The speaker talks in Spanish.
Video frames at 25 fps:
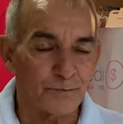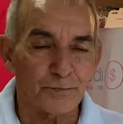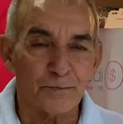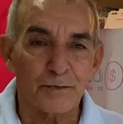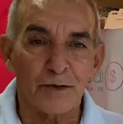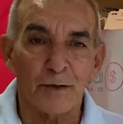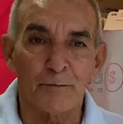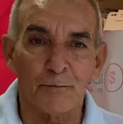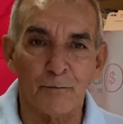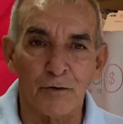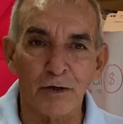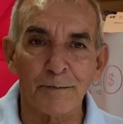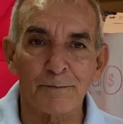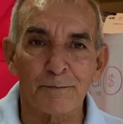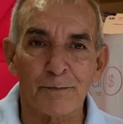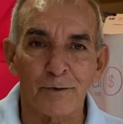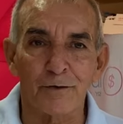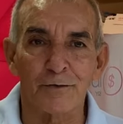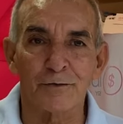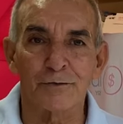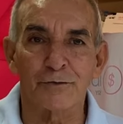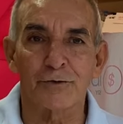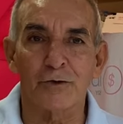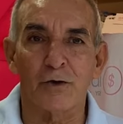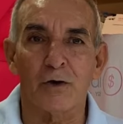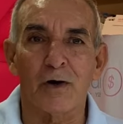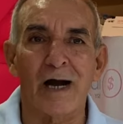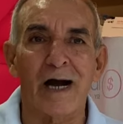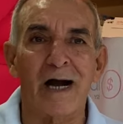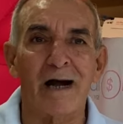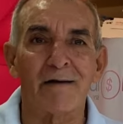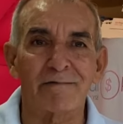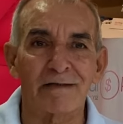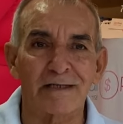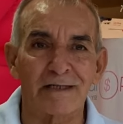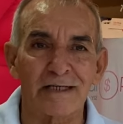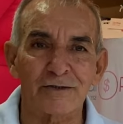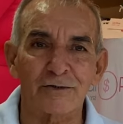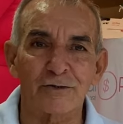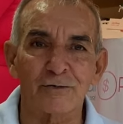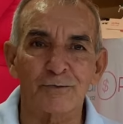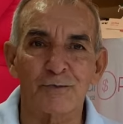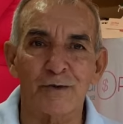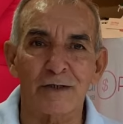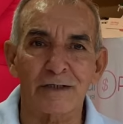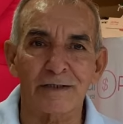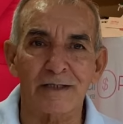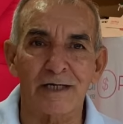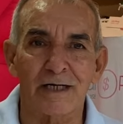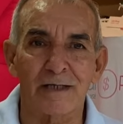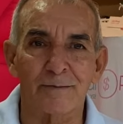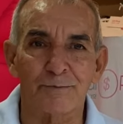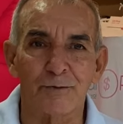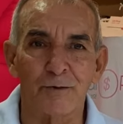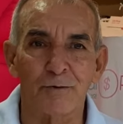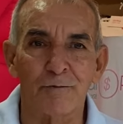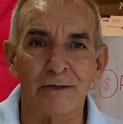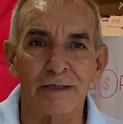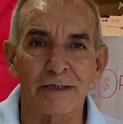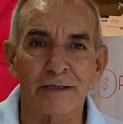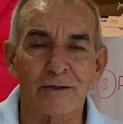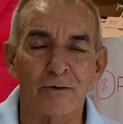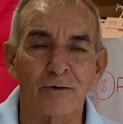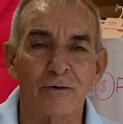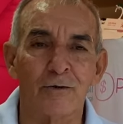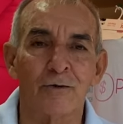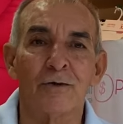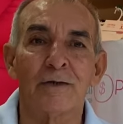muy pronto abrirá sus puertas al público